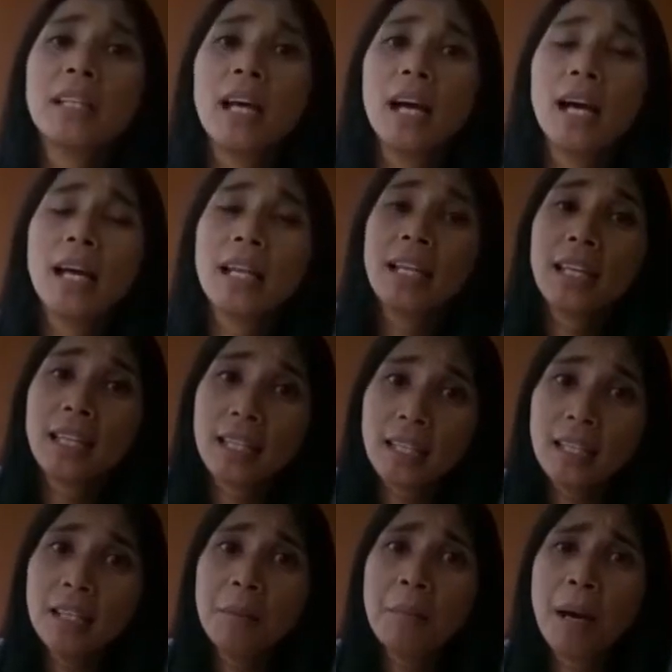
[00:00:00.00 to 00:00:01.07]
hari
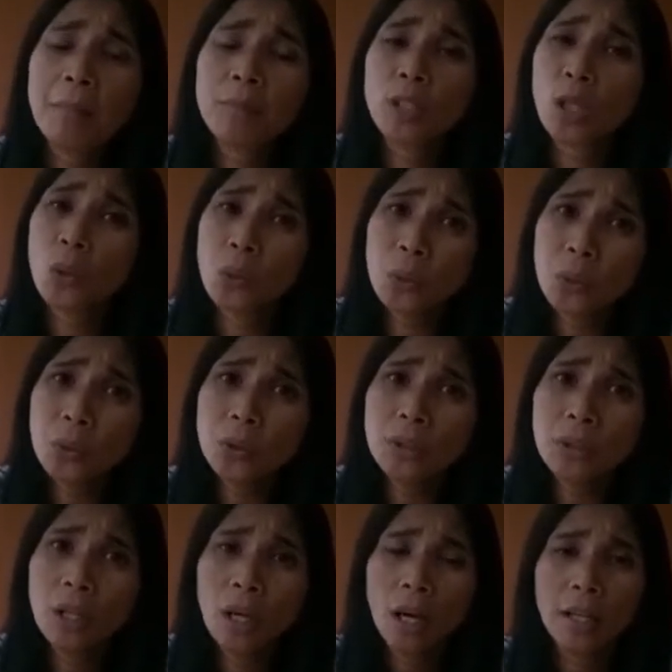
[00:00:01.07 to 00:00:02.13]
ini demam terus
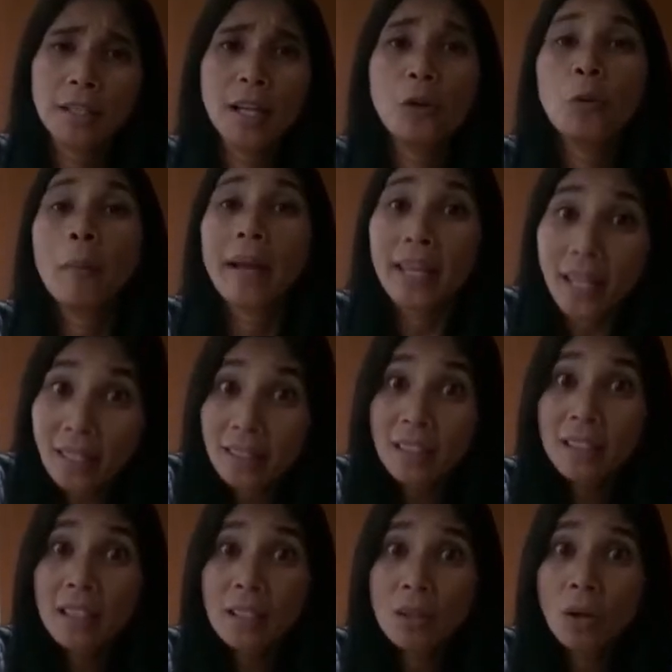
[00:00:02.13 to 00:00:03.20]
dan lumayan
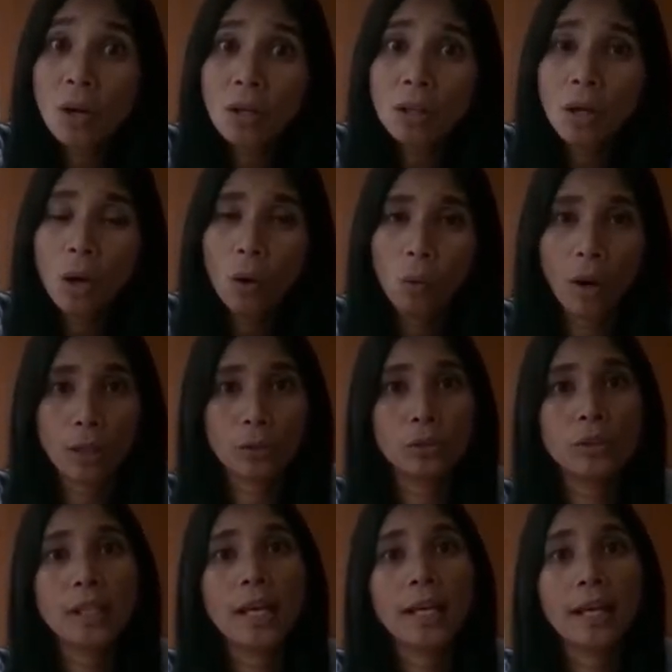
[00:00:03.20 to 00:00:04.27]
tinggi dok.
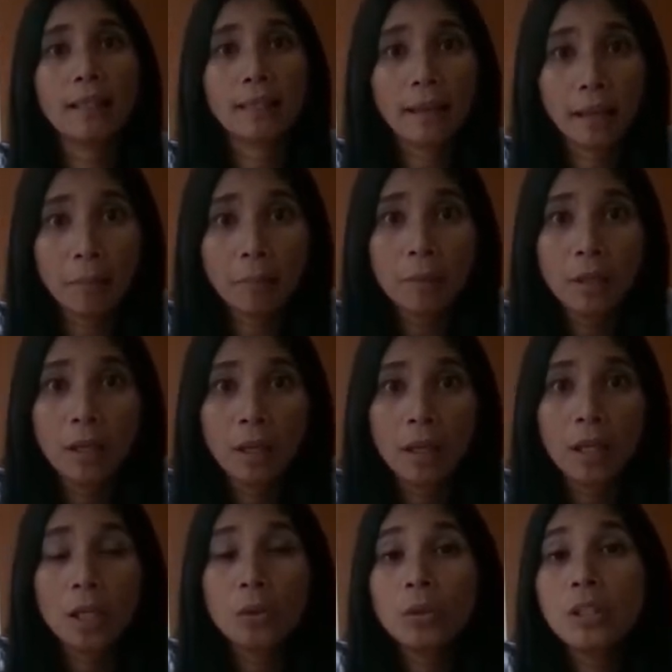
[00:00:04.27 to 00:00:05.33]
Waktu saya tem
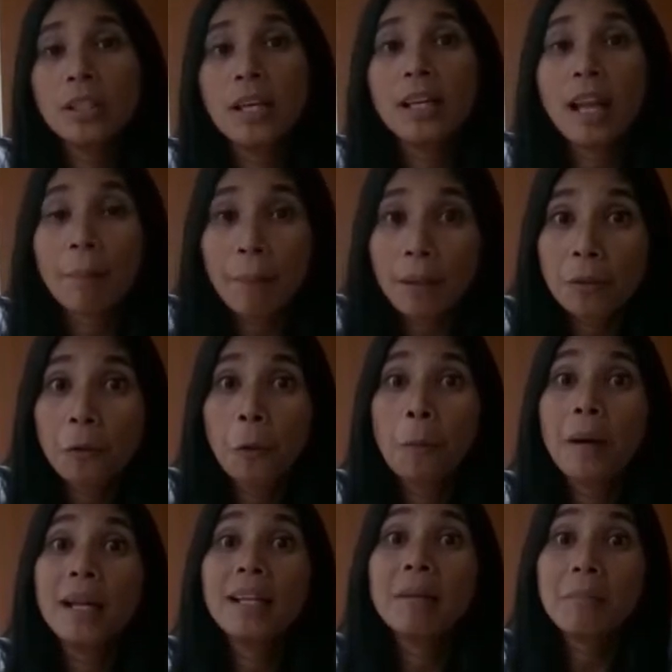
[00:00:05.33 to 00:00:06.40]
itu 38,5
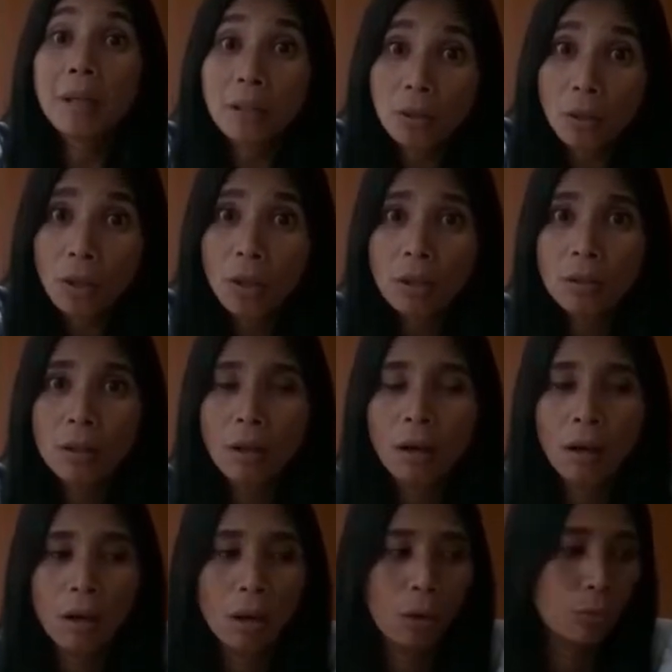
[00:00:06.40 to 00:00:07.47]
dok.
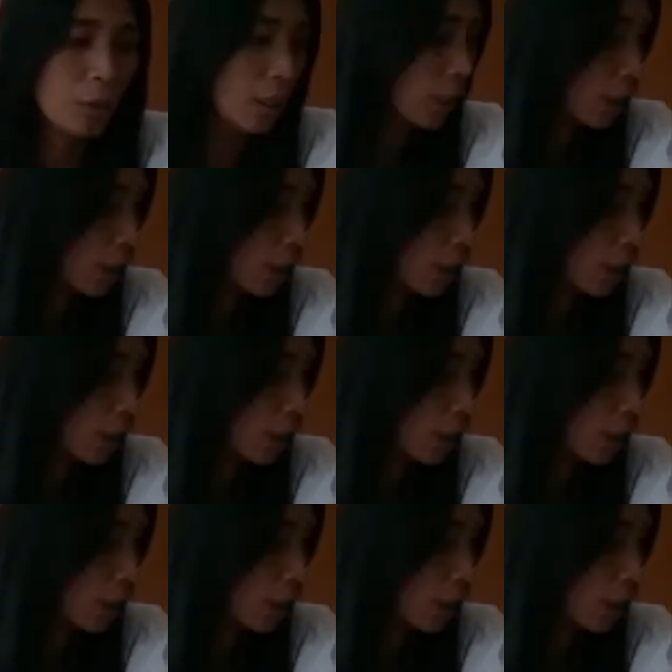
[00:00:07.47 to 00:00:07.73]
Udah